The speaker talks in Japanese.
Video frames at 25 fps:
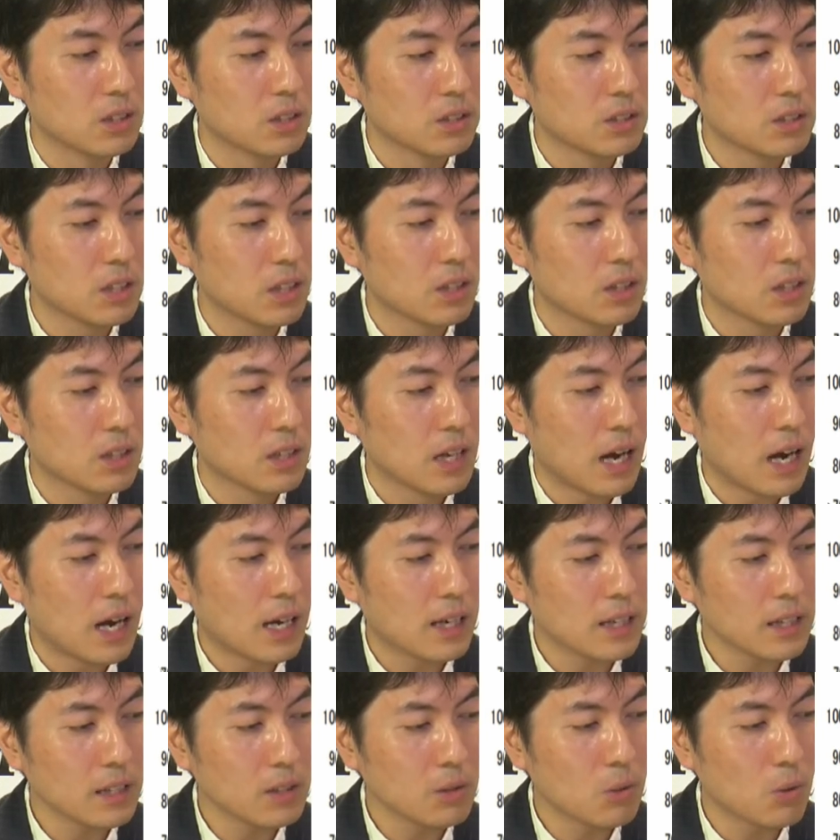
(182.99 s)
で、
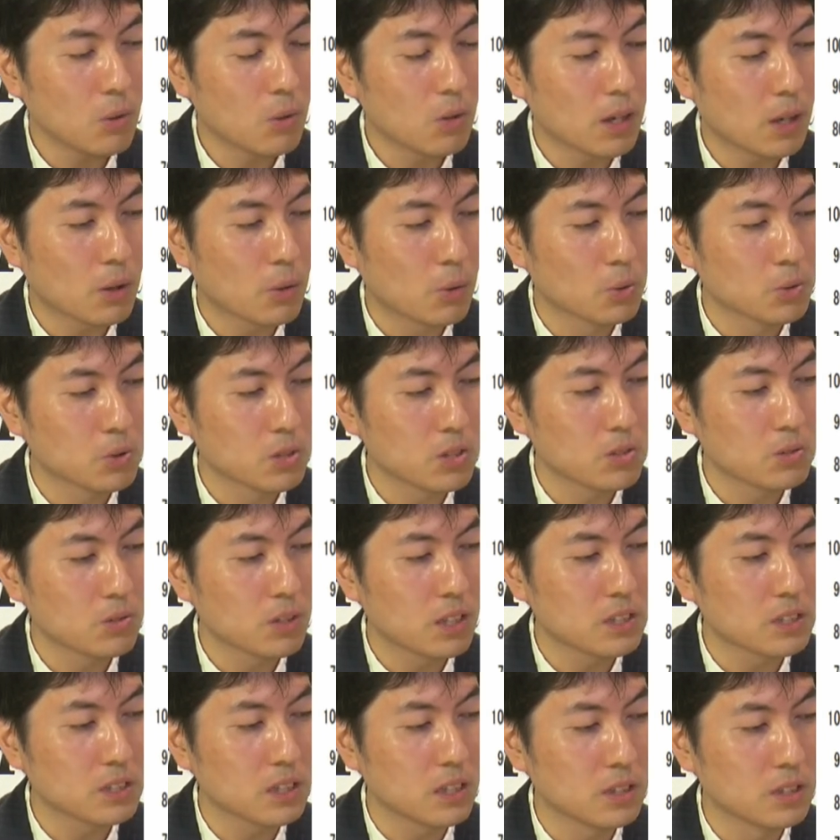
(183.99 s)
赤い方が今年の
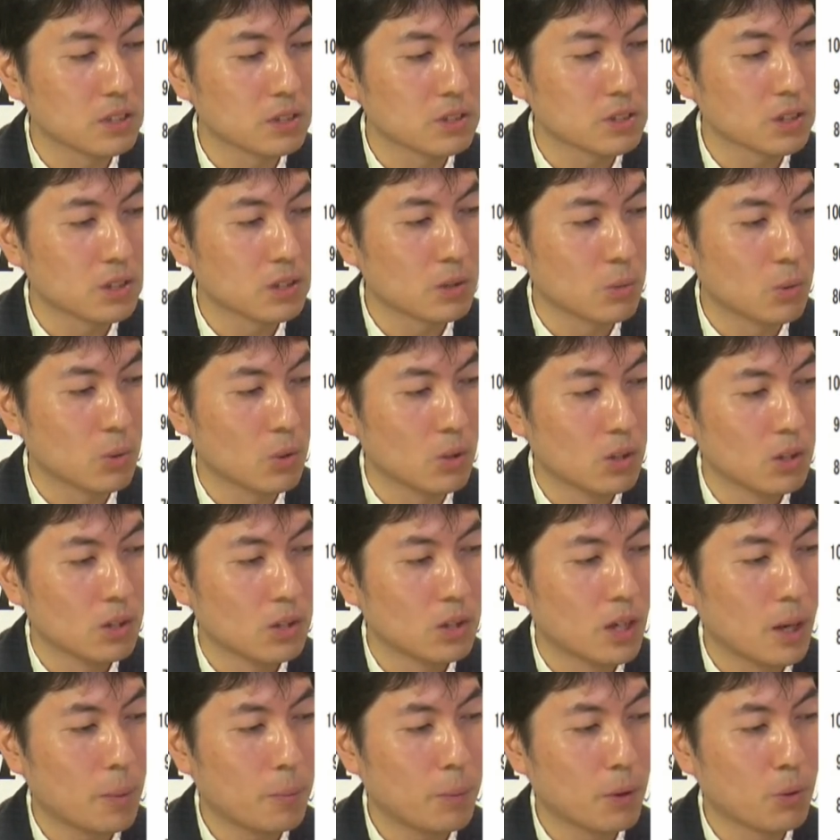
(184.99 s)
やつなんですけれども、
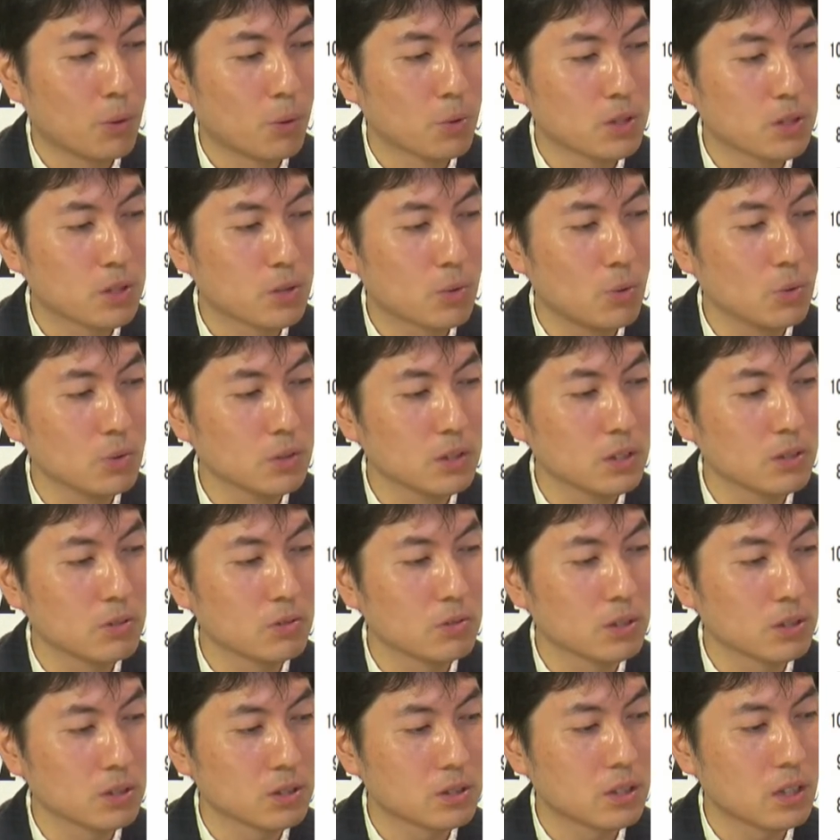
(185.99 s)
やっぱり落ち込んでる
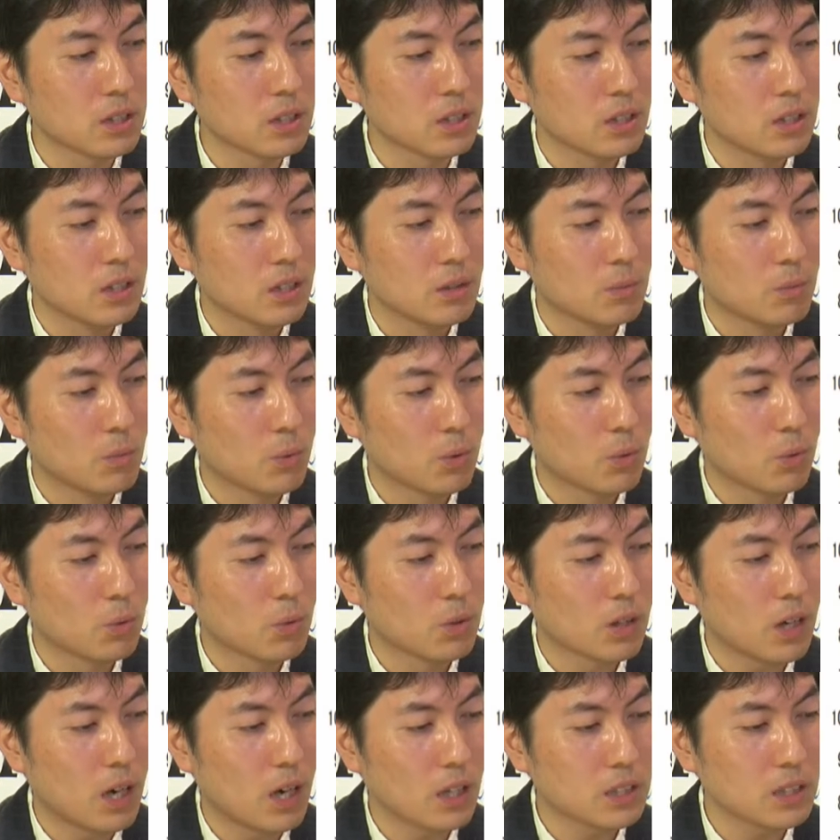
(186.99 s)
んですね。もうこ
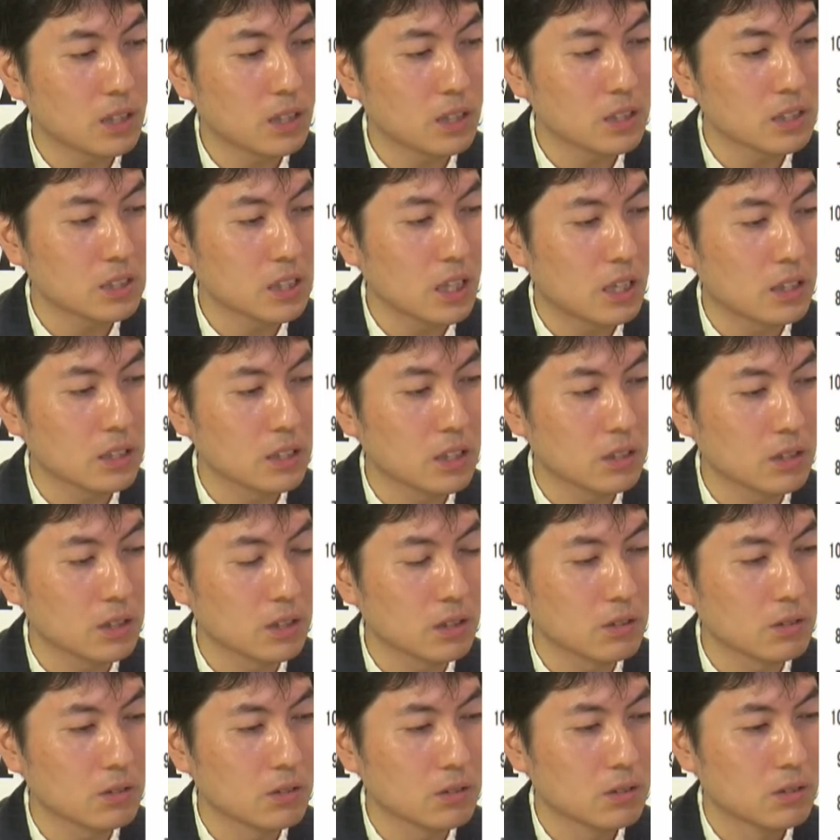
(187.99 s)
こ明らかに差が出て
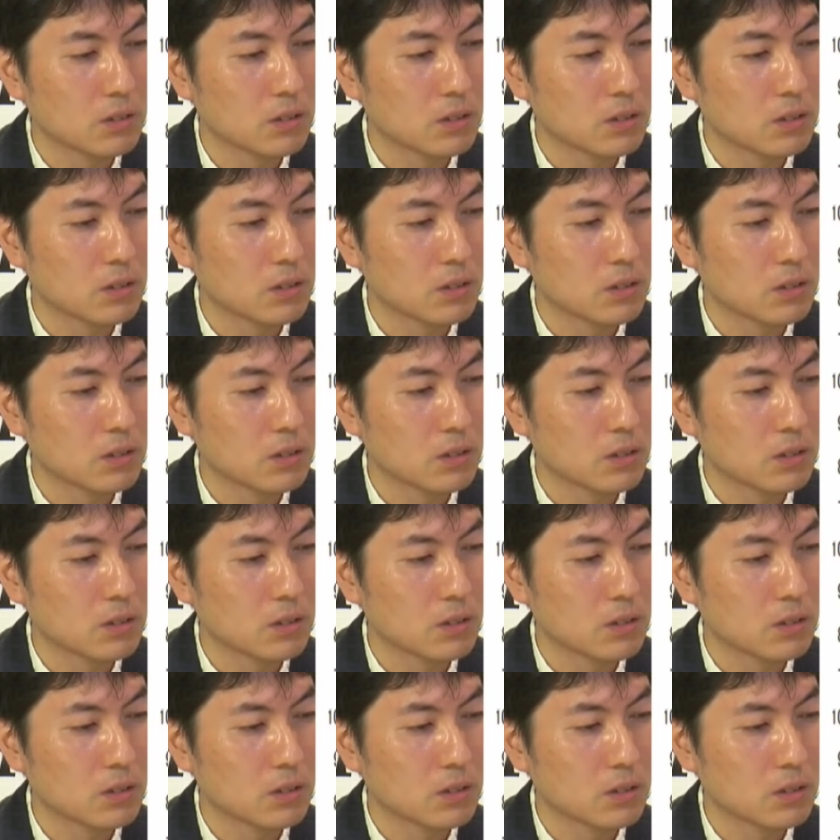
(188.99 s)
いる。